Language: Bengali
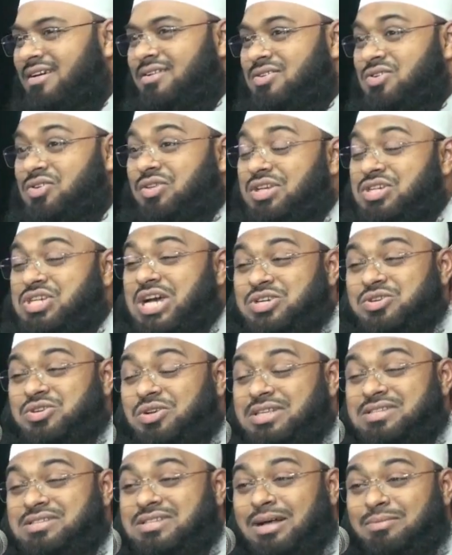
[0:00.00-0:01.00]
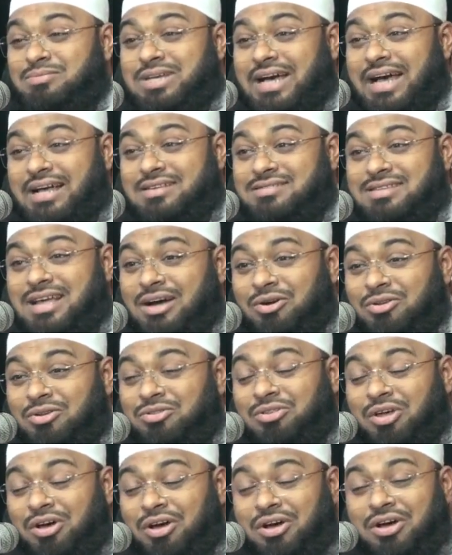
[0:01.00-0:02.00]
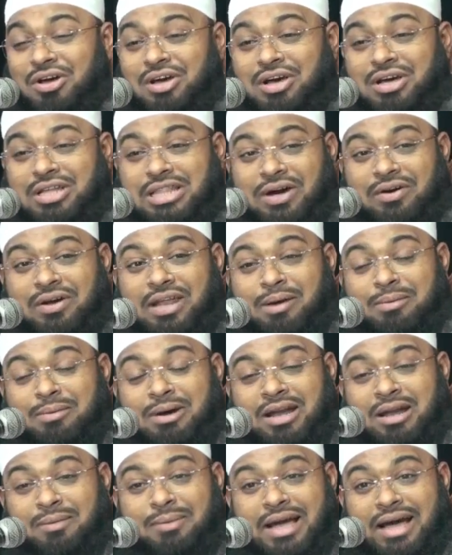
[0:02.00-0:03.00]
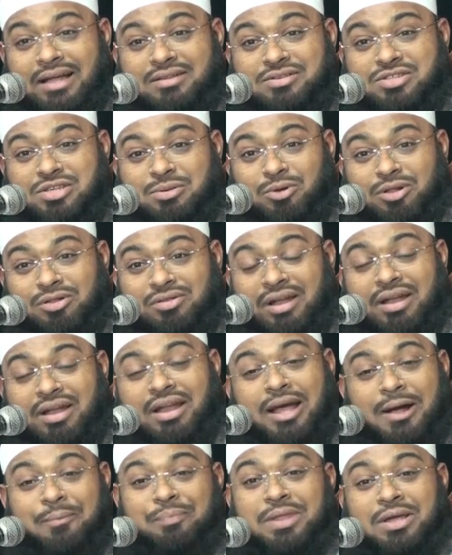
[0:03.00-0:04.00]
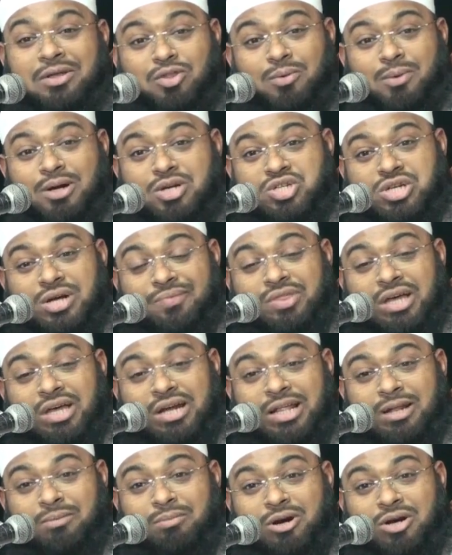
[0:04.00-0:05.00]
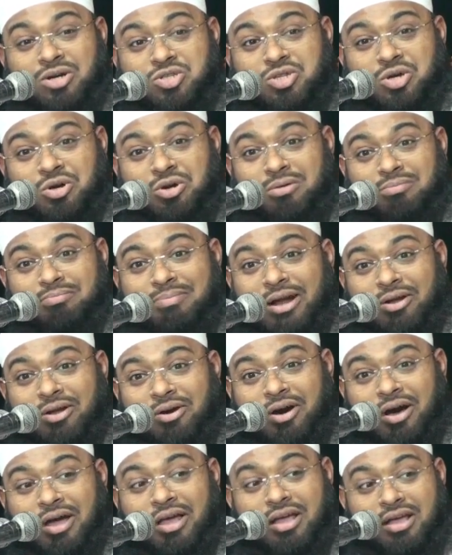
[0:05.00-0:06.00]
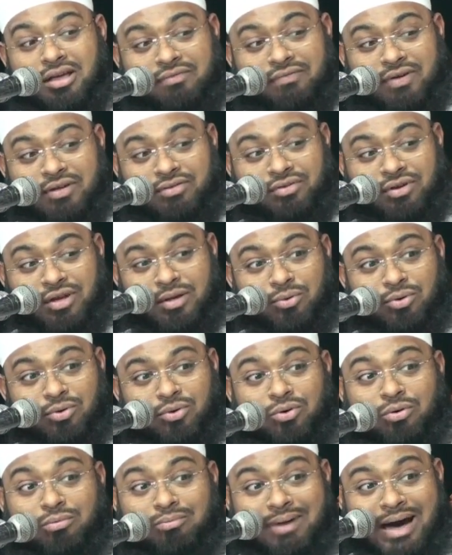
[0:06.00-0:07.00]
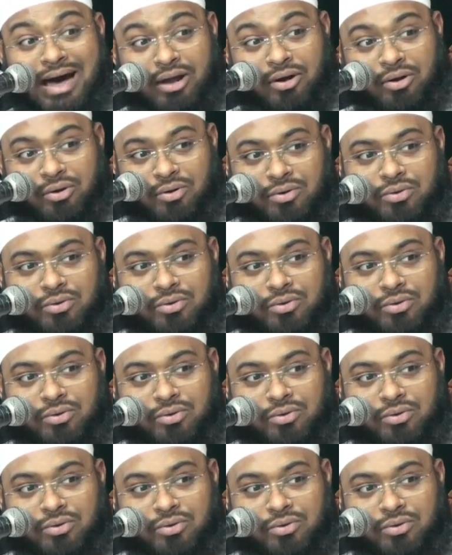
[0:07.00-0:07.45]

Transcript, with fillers: যদি শাসন ইসলাম জায়েজ না করত তাহলে আমার নবী হাদিসে বলতেন না তোমার সন্তানের বয়স যখন বারো হয় ফদরিবু মারো